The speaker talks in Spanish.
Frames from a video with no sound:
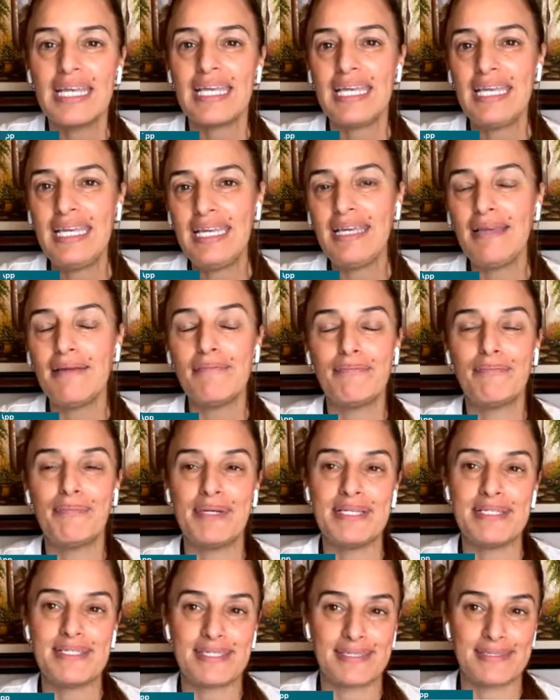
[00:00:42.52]
y
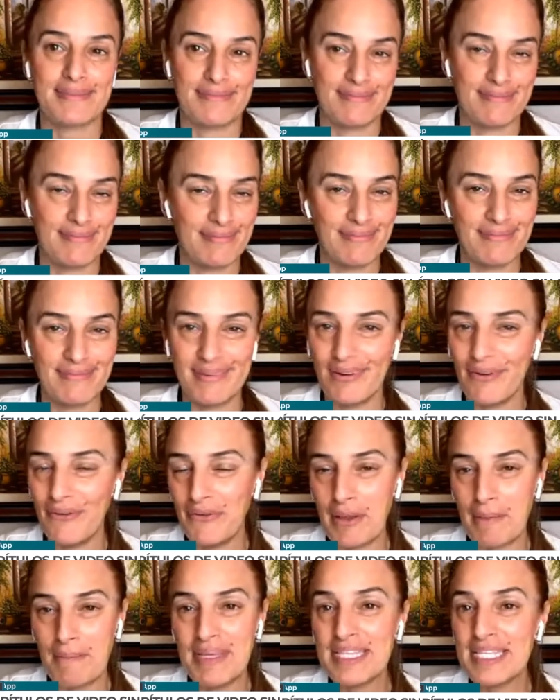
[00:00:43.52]
pues
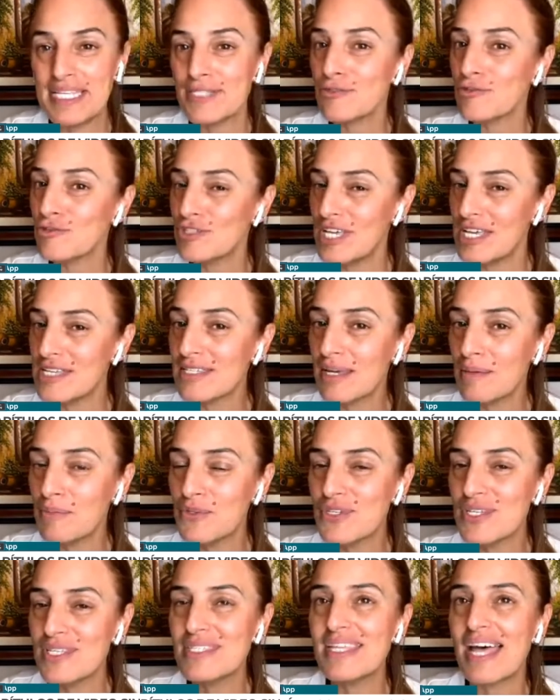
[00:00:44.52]
obviamente estos días que
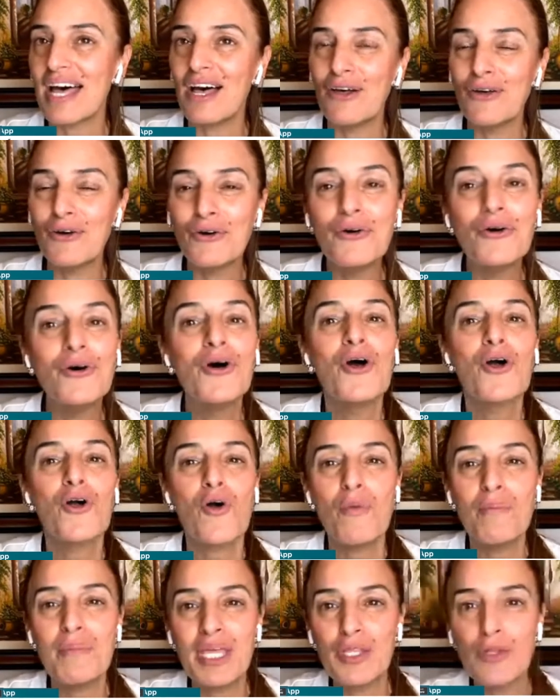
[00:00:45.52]
hemos estado
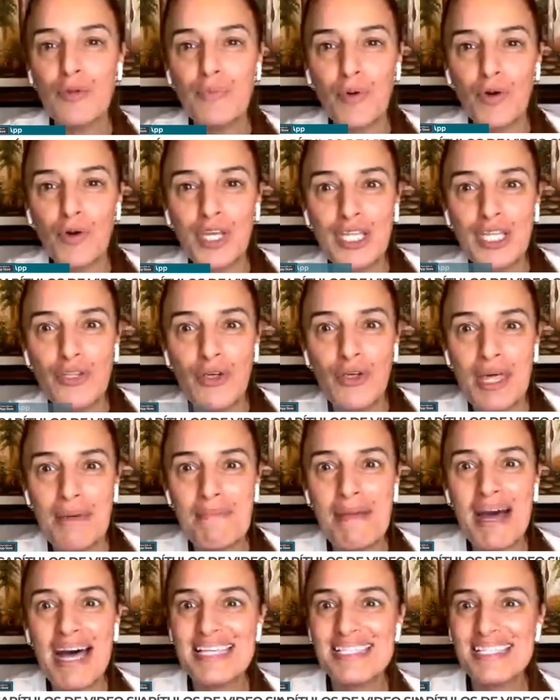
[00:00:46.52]
comiendo un poquito de
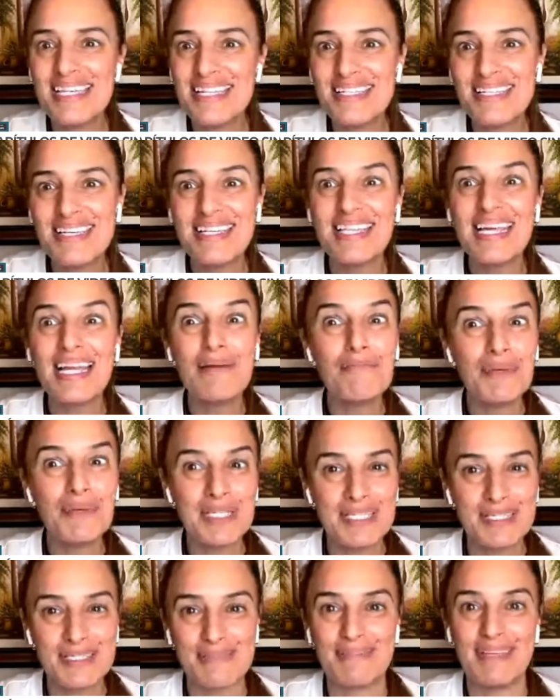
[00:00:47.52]
más y etcétera,
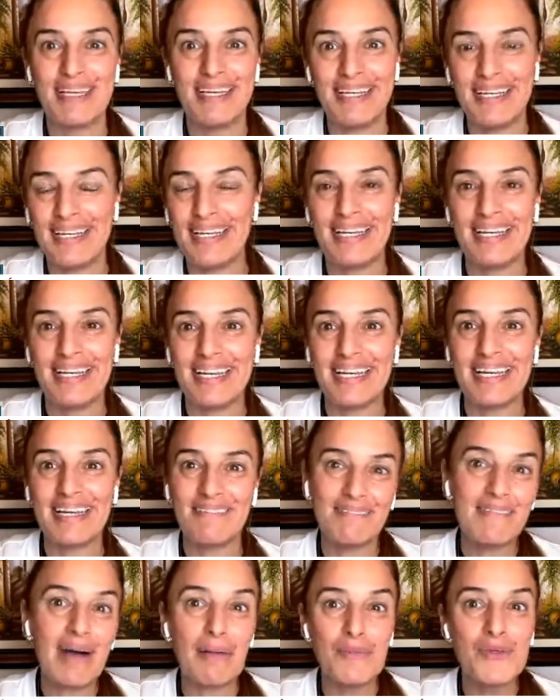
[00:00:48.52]
pues eh,
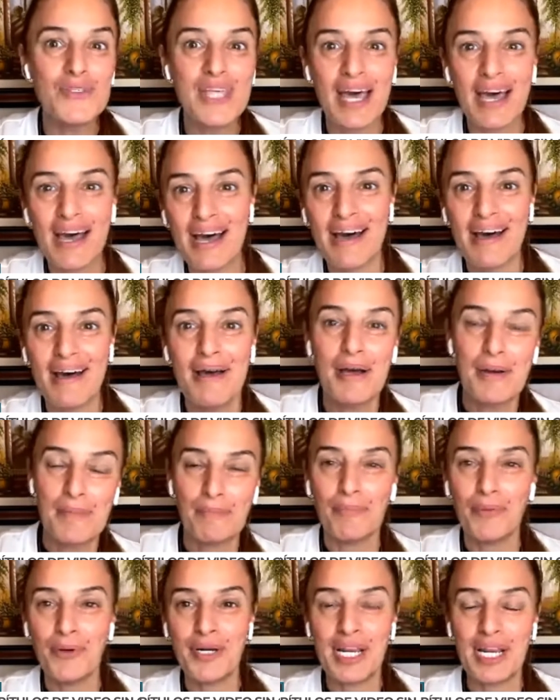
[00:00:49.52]
vamos a
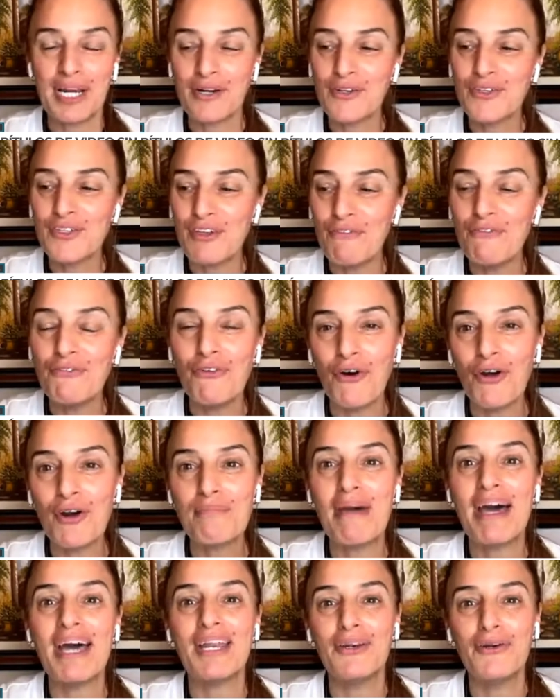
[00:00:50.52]
ponernos en
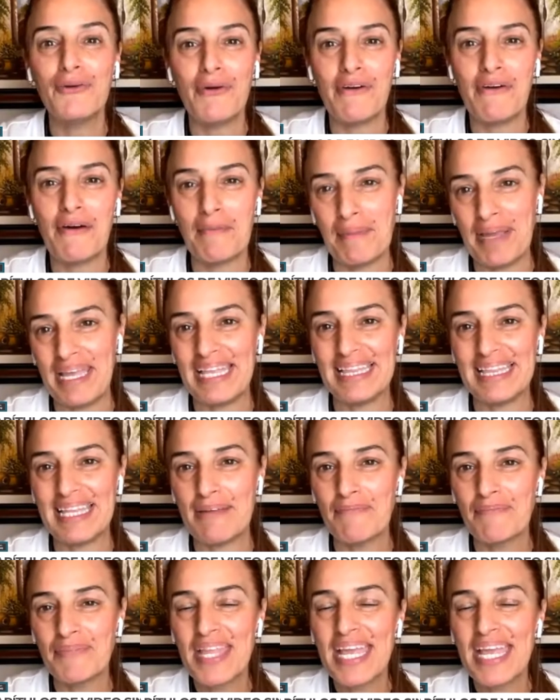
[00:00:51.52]
forma nuevamente.